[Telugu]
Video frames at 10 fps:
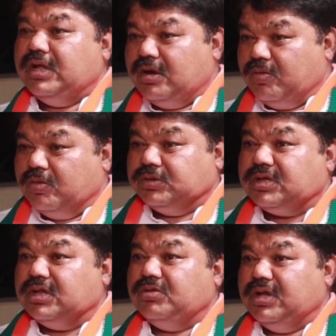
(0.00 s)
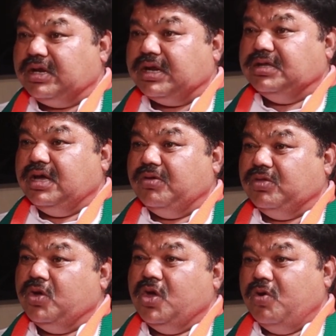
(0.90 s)
నేను వస్తాను నేను టచ్
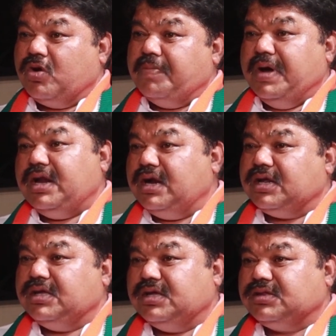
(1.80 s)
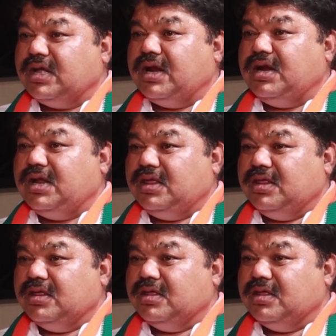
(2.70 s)
చేయవద్దు ఒక మహిళను టచ్ చేస్తారండి